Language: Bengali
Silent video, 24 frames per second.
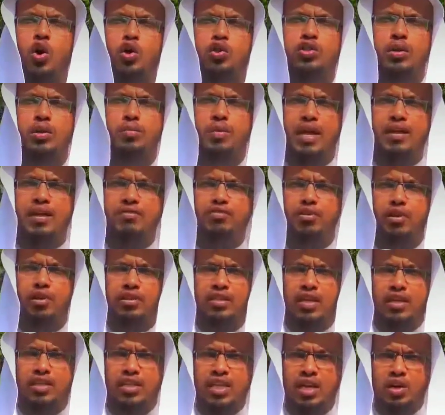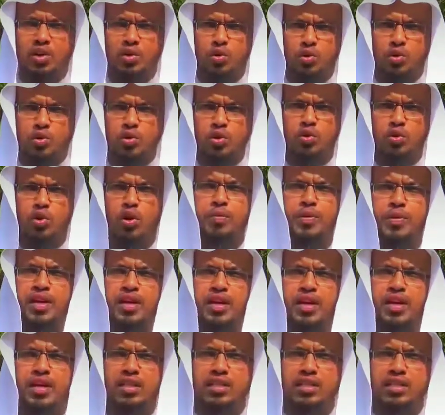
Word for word: অতএব এর ফলে তার দেহ গঠন হবে